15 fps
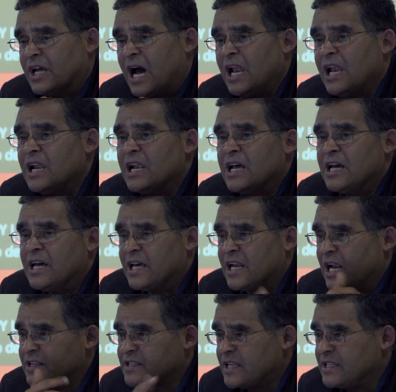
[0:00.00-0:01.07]
real,
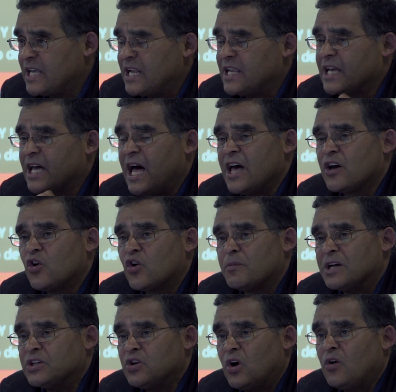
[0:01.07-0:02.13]
la, la llegada de
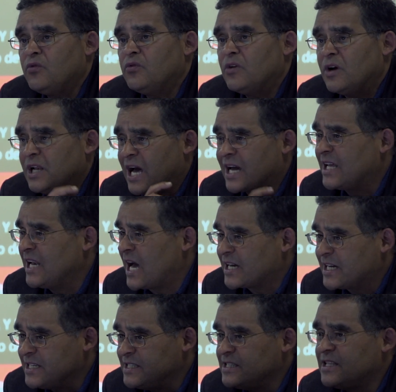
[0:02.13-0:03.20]
Gorbachev, la,
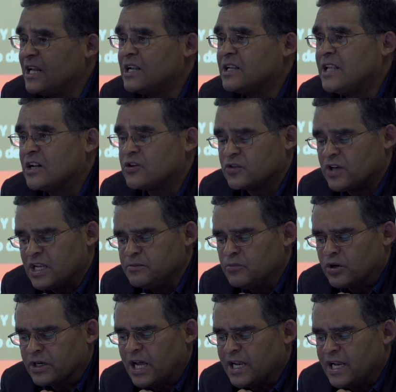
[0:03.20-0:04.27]
crisis del,
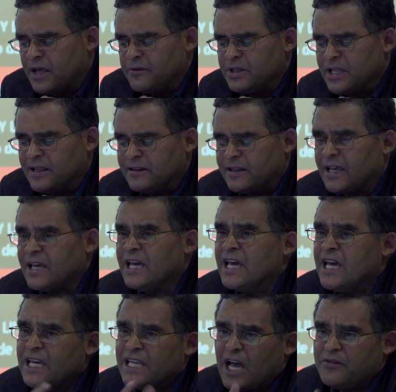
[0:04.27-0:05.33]
socialismo real era evidente,
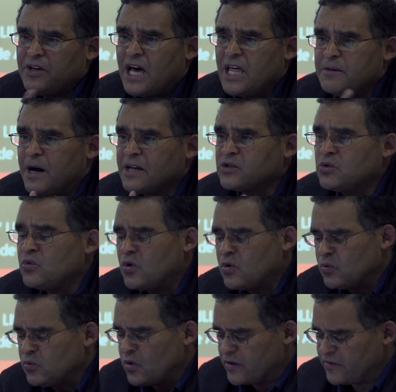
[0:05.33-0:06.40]
y había además
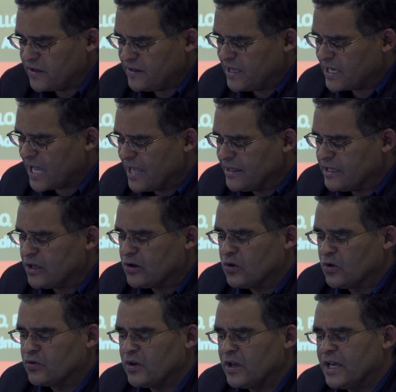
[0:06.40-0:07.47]
una serie de
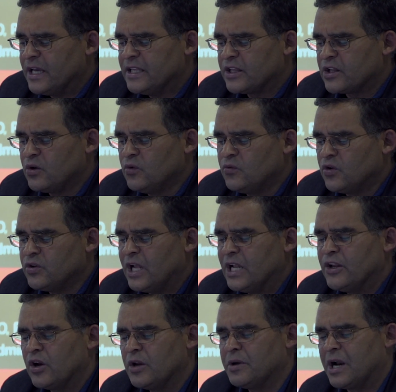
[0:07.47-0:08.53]
cánticos eh, de triunfos
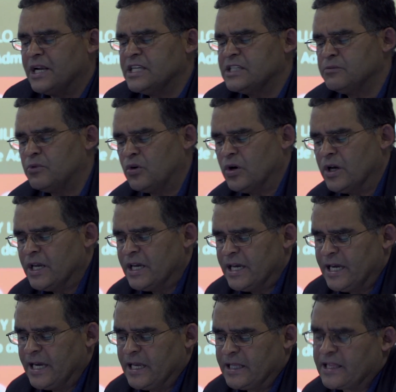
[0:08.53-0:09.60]
del neoliberalismo
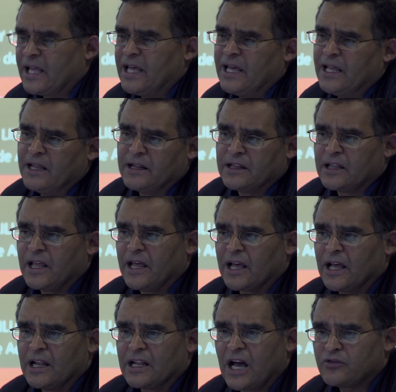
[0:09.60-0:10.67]
eh,
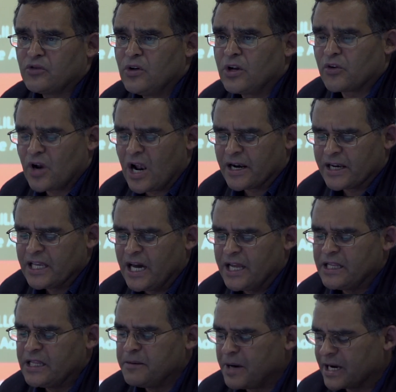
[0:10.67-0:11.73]
en, el caso de Ronald
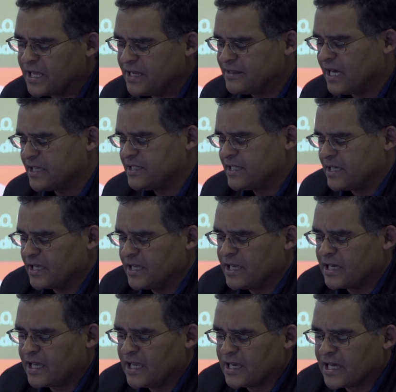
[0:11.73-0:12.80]
Reagan y de Margaret Thatcher
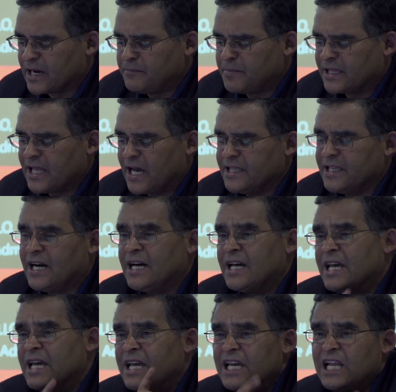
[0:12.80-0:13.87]
en Gran Bretaña,
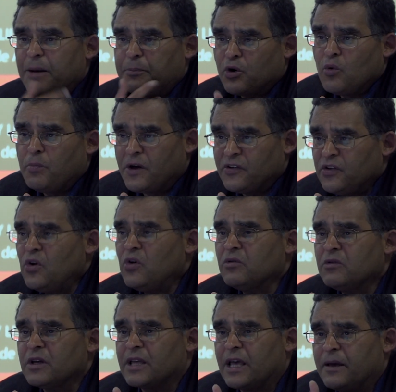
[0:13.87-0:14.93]
y la
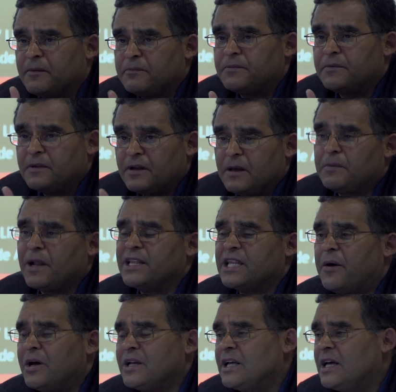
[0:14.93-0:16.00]
preocupación que eh,
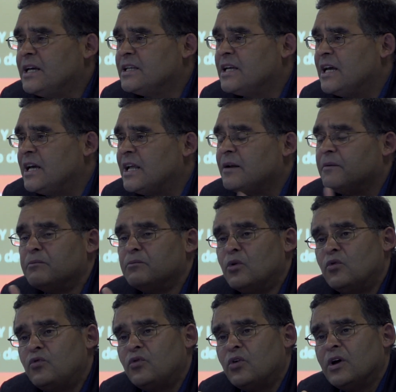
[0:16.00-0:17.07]
planteaba
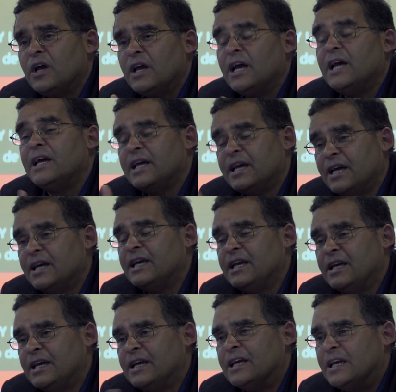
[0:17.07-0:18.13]
Move eh, eh,
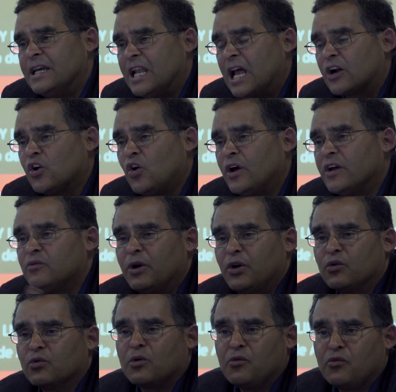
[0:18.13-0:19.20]
y, y, la CLOES,
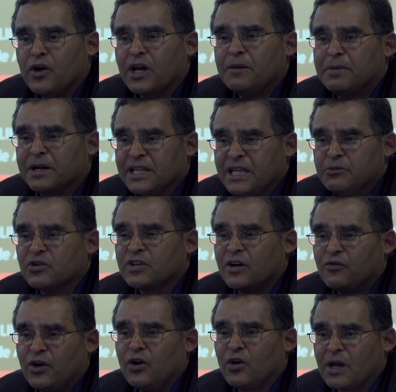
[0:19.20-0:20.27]
bueno, ¿cómo fue que perdimos?
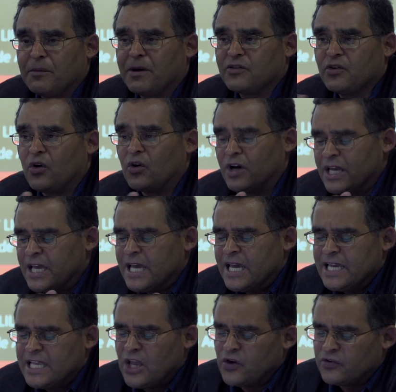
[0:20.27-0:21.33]
¿Qué fue lo que pasó?
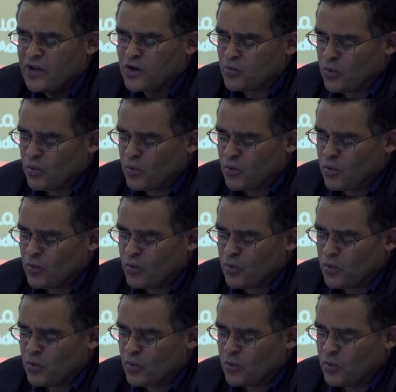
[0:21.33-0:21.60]
Y ellos